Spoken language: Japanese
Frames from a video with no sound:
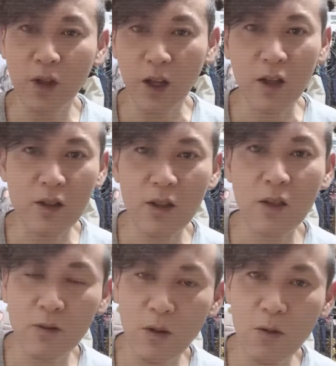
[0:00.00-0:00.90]

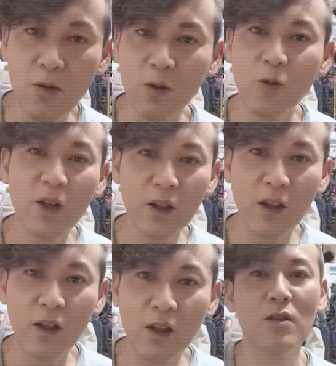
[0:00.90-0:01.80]
ヘアスタイルを好まない
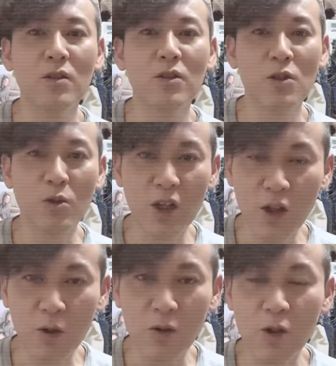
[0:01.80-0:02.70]
クソ
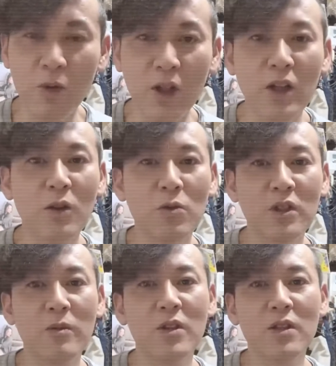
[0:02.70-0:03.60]
企業っていうのもね、ご
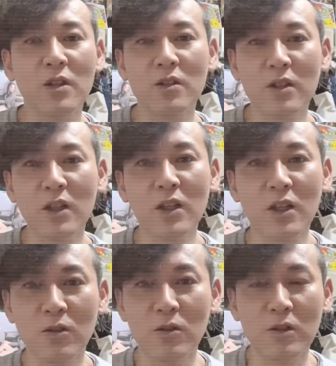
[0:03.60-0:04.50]
ざいましてですね、
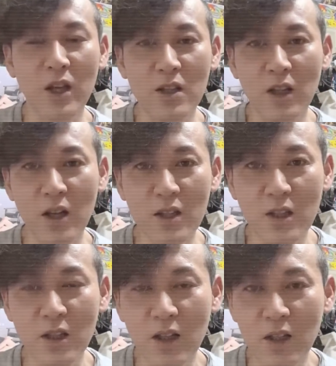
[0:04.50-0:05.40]
あの、大した会社
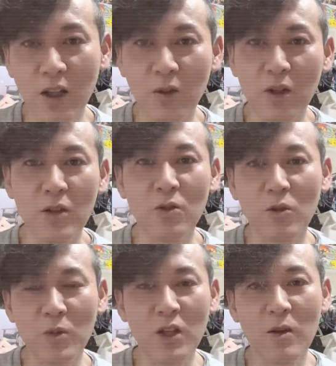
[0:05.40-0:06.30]
じゃないんだけどね、そ
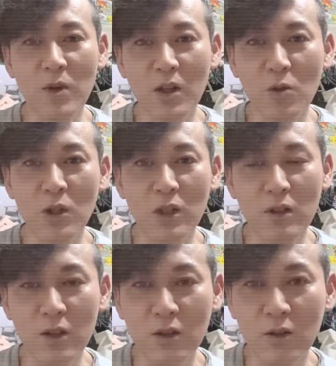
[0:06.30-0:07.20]
の見た目にこだ
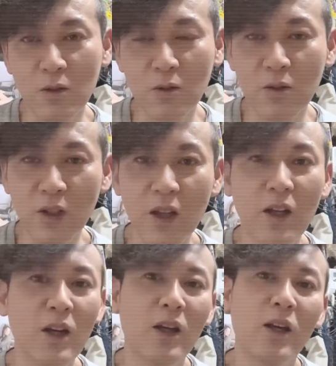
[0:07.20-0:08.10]
わる、ほんとね、
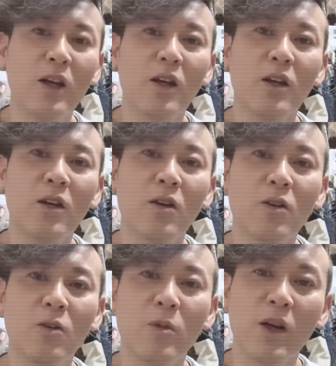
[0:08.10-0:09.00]

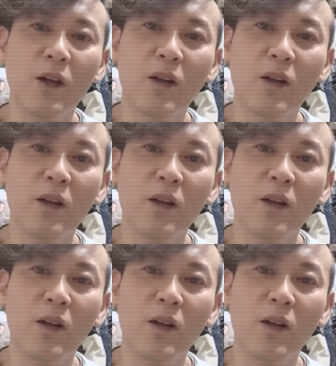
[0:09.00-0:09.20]
お前、